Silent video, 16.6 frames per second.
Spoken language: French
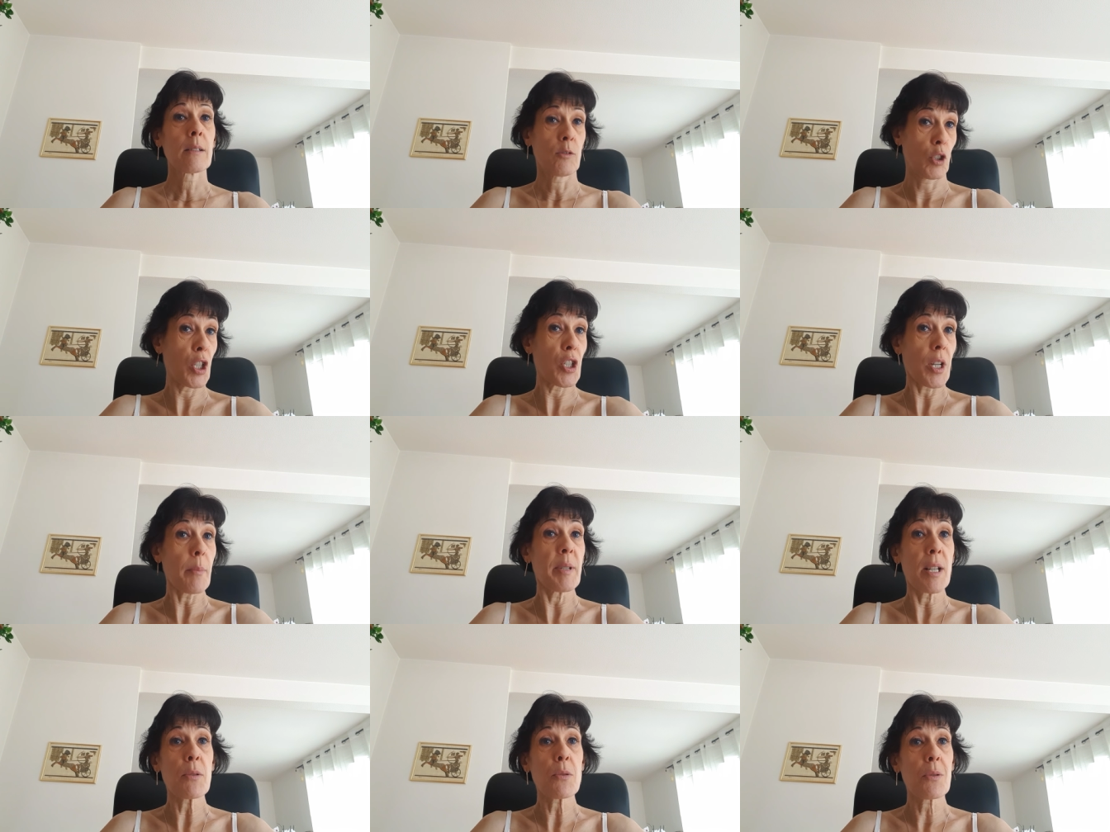déjà
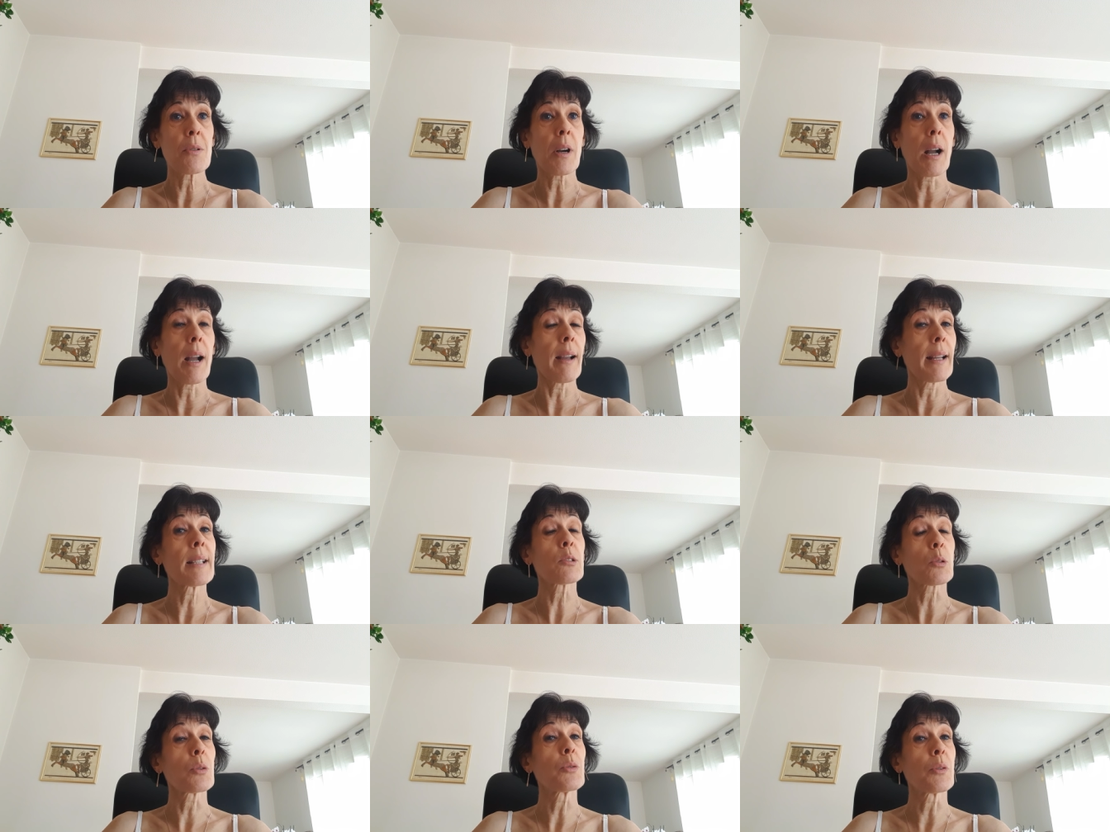bien sûr, à
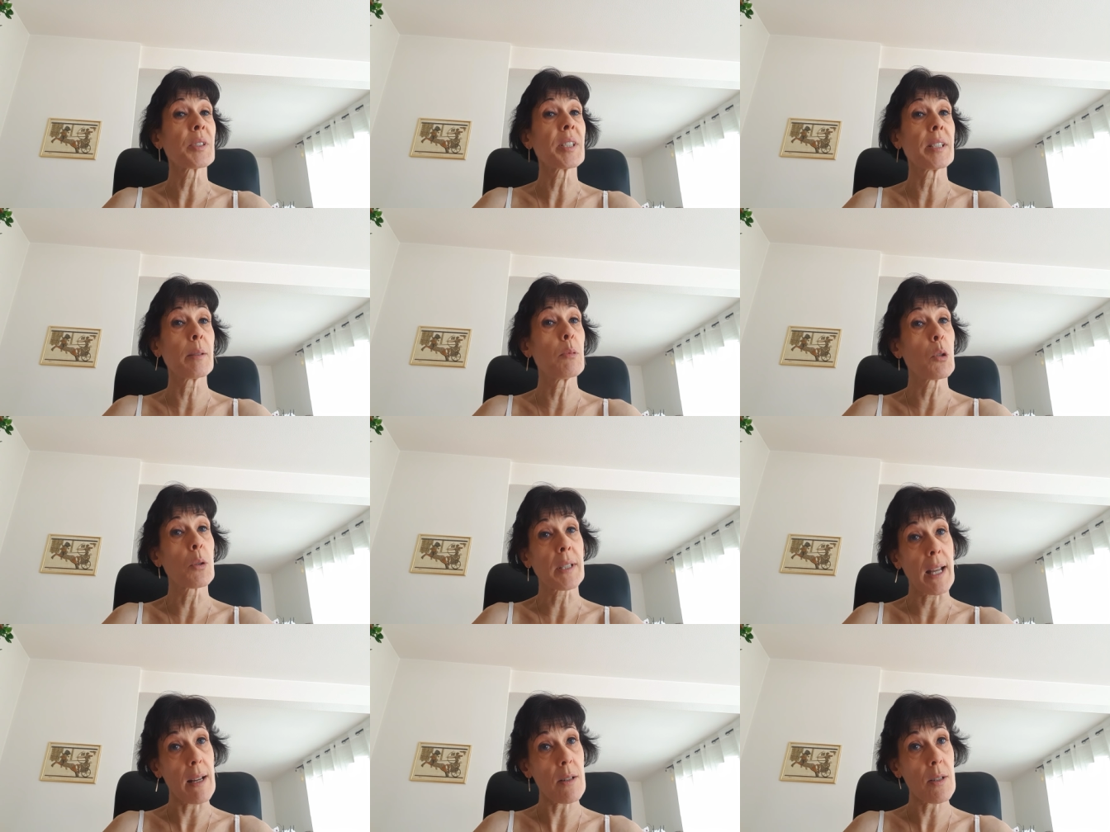être dans des
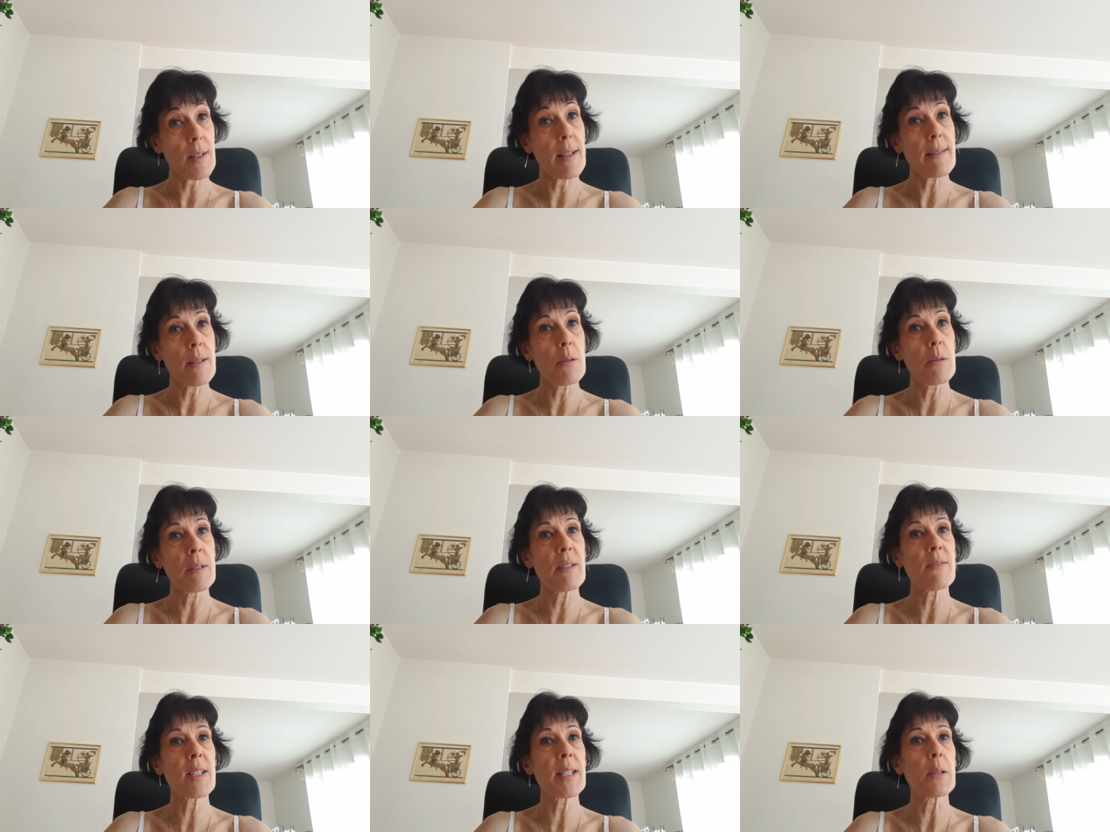déblocages, ça c'est
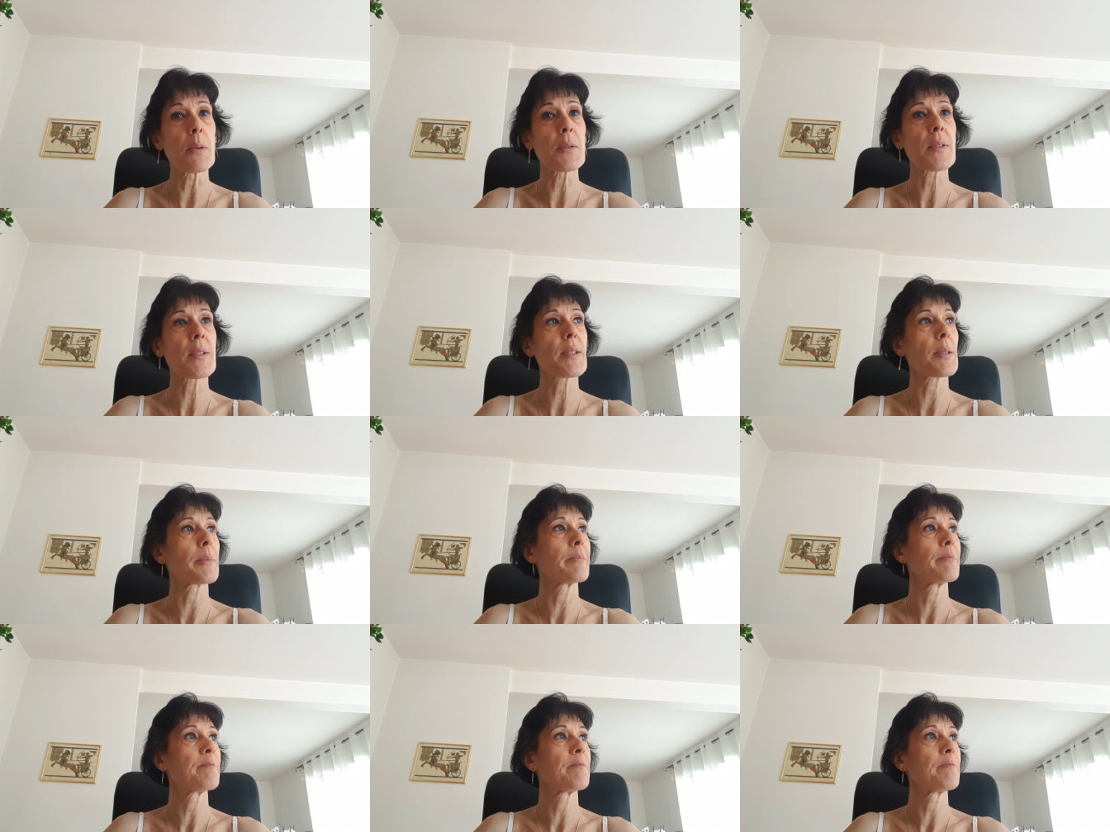une évidence,